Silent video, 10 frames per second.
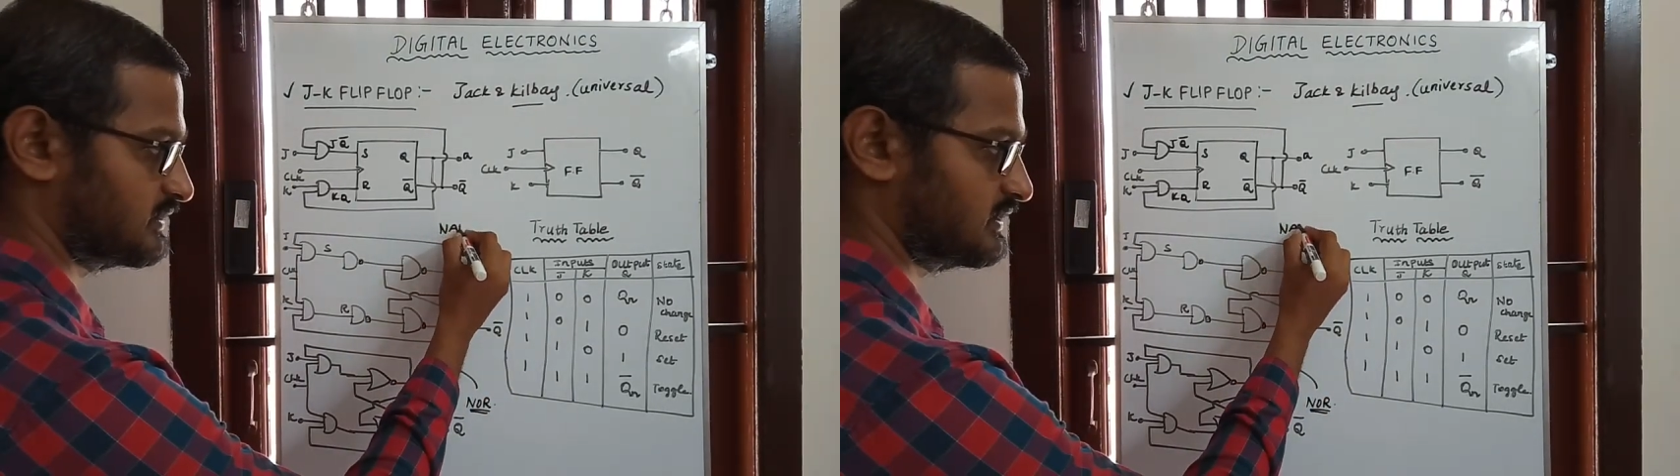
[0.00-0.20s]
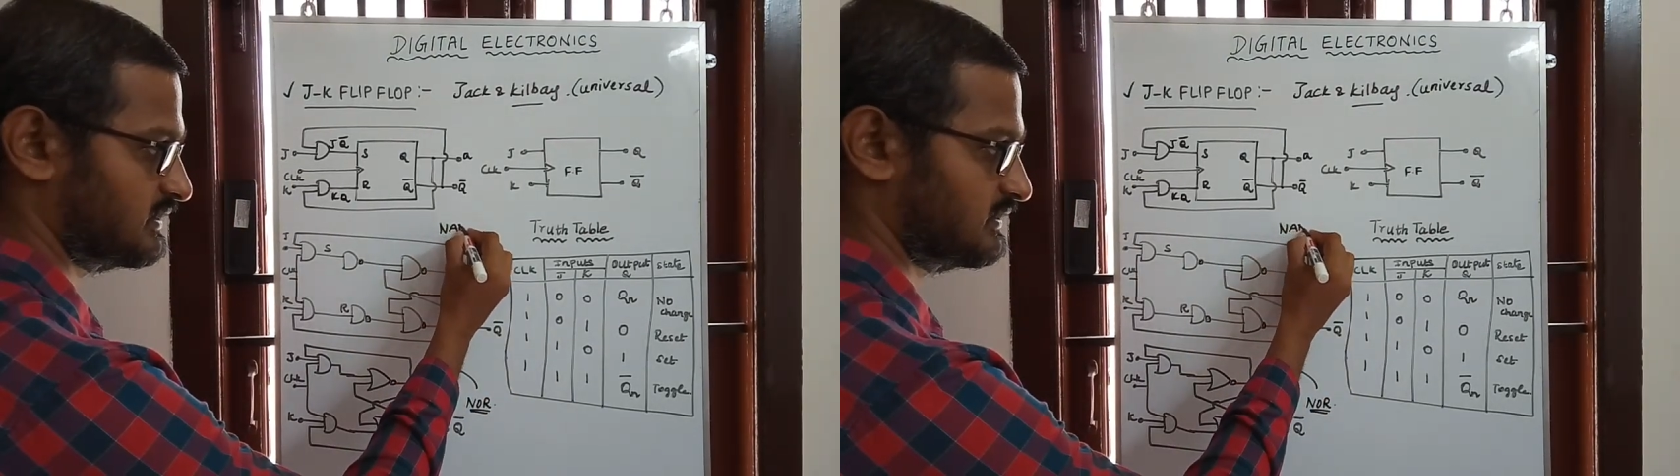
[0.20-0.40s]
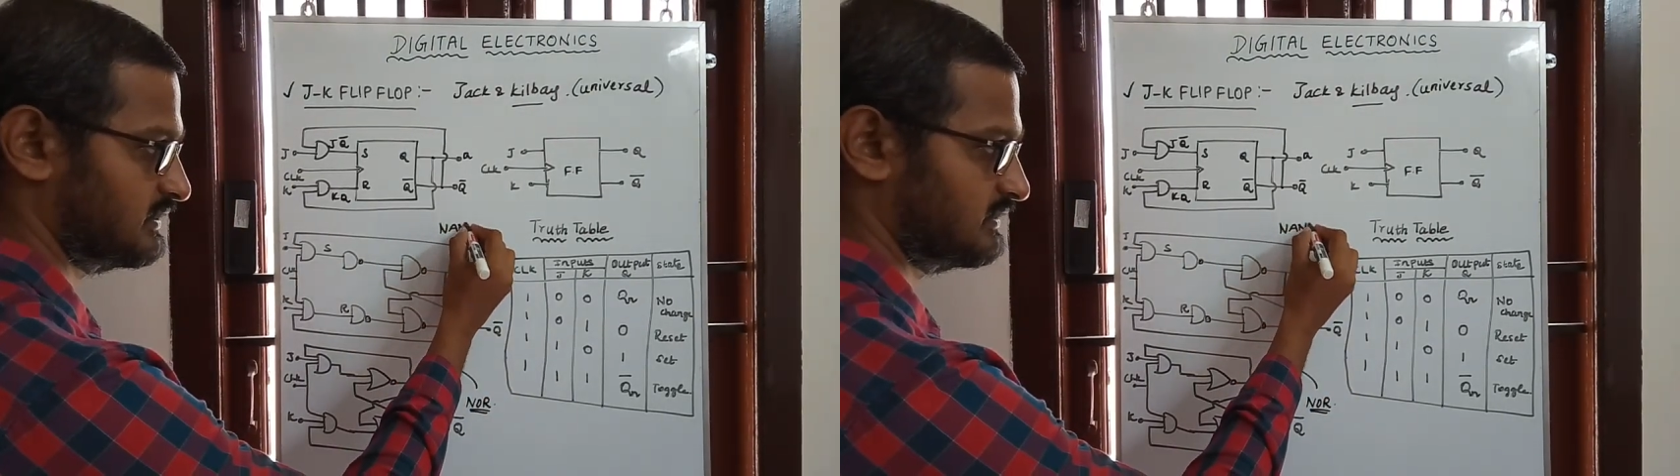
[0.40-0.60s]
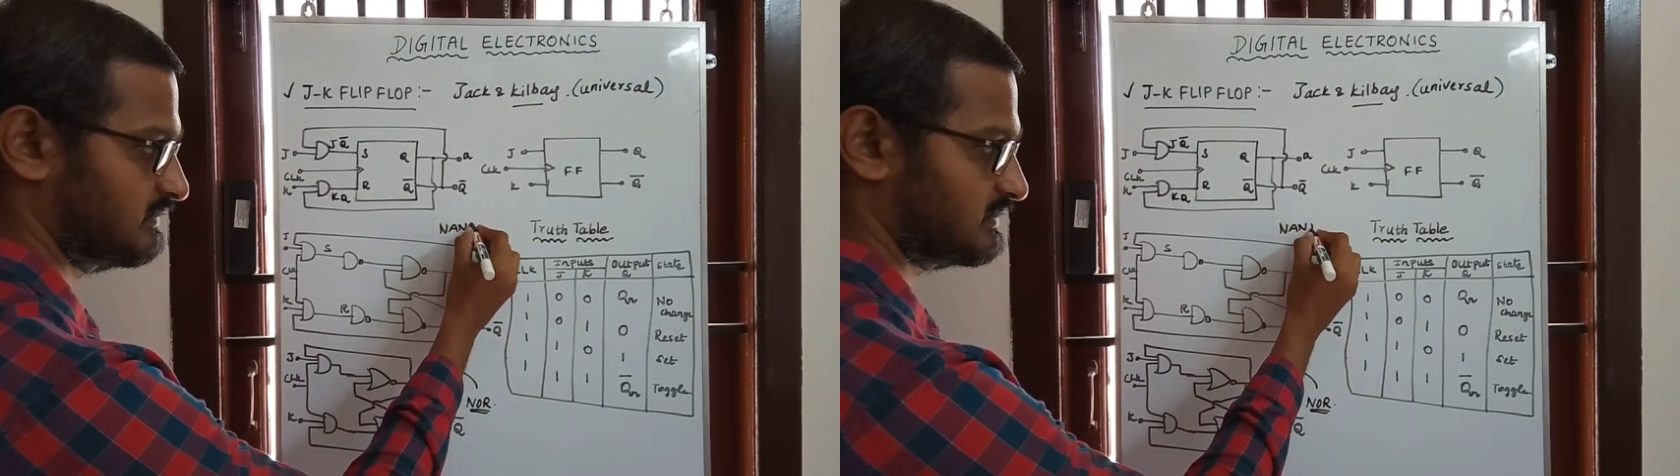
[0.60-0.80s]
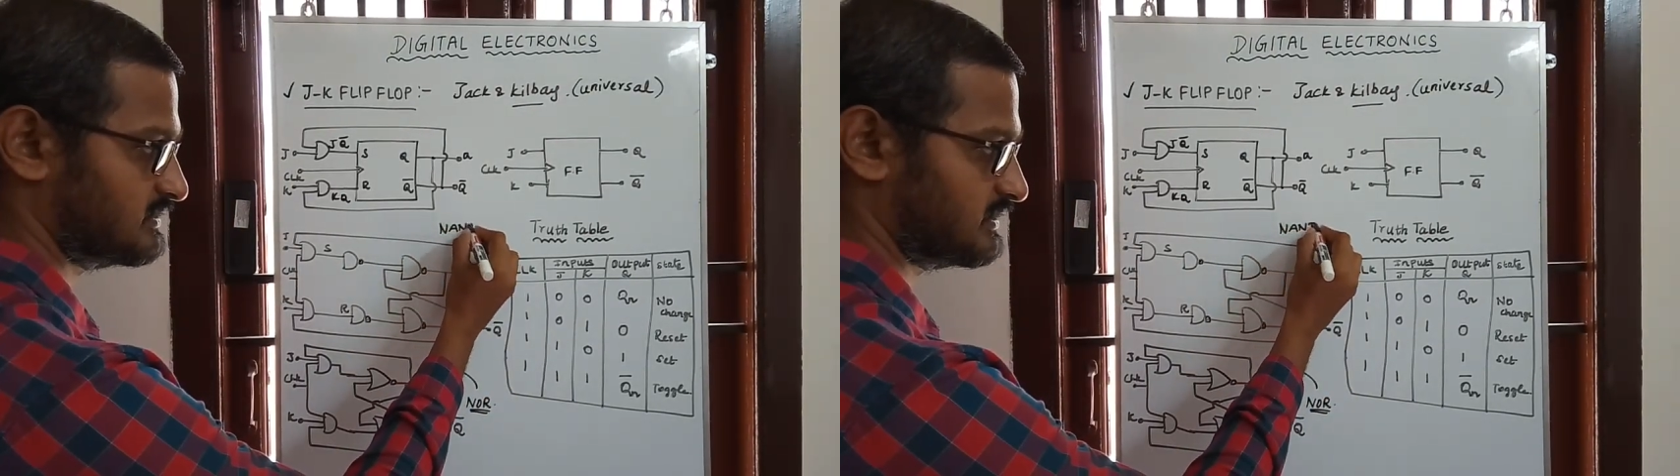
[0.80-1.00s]
பண்ணி
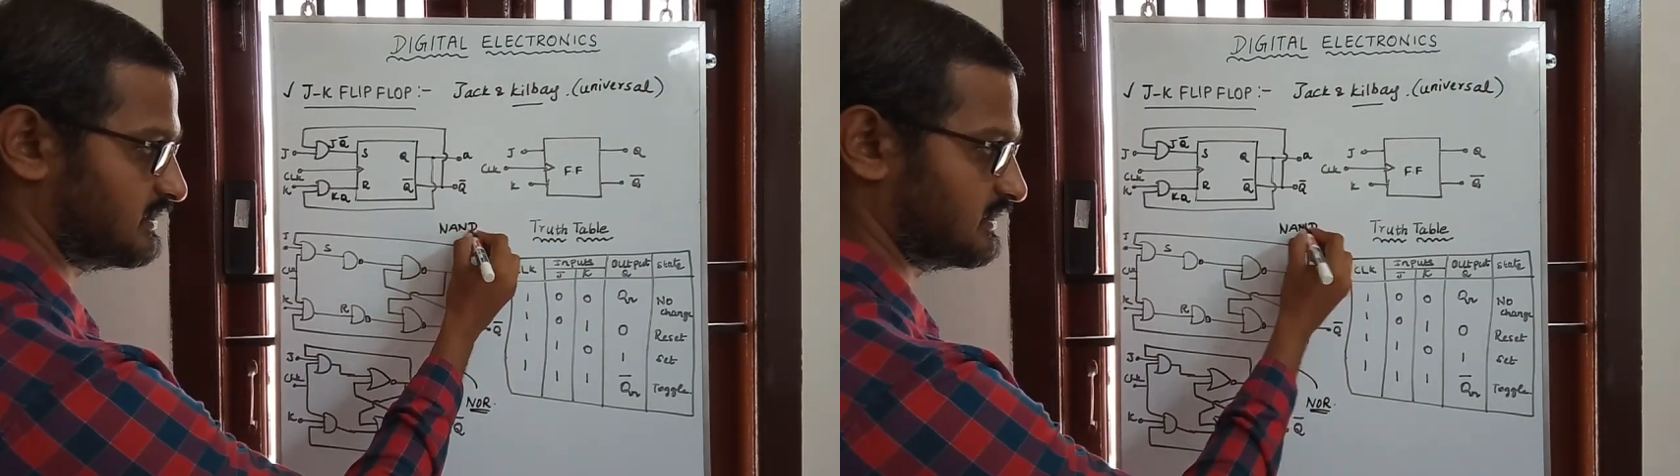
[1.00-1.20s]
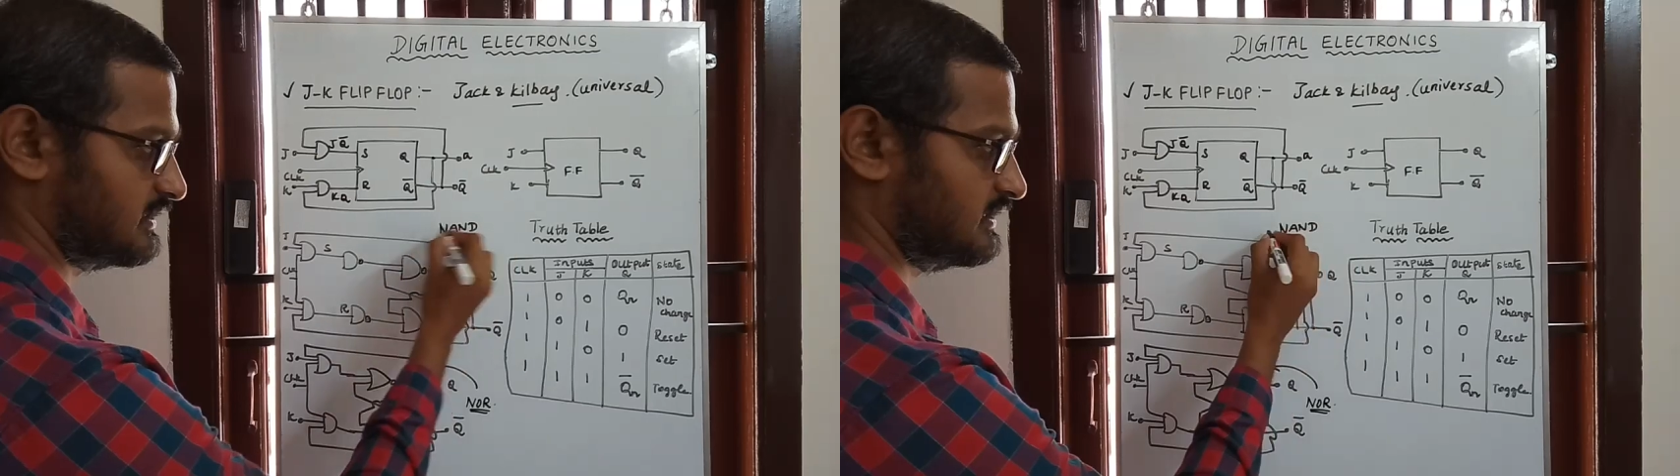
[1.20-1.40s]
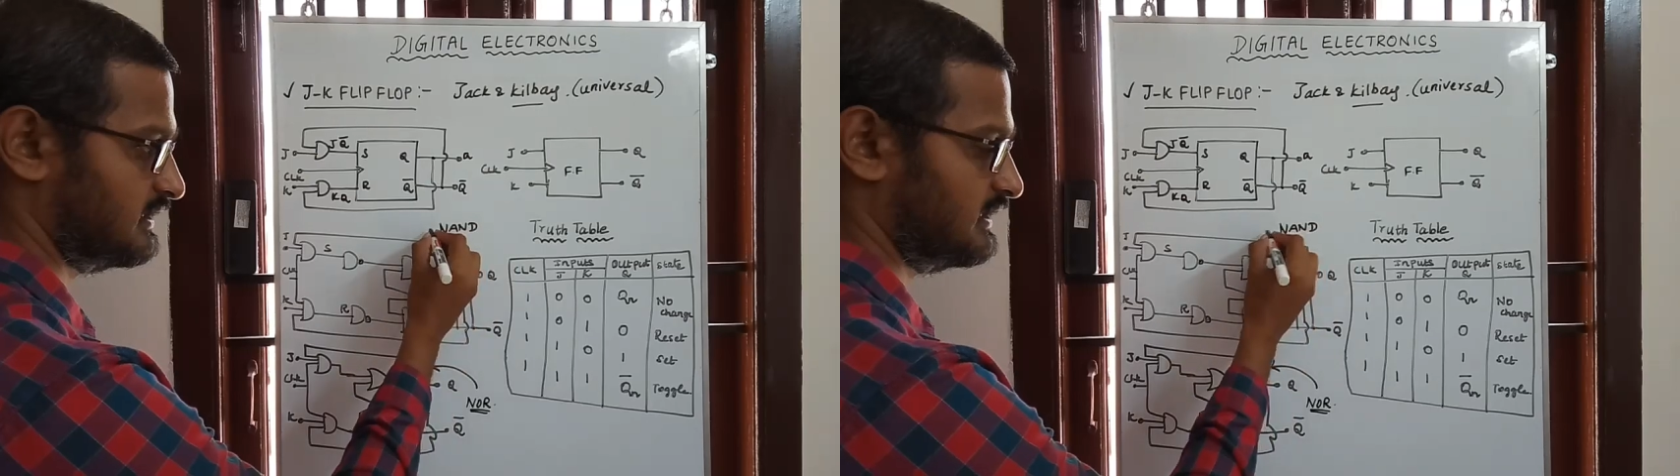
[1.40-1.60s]
வரைஞ்சிருக்காங்க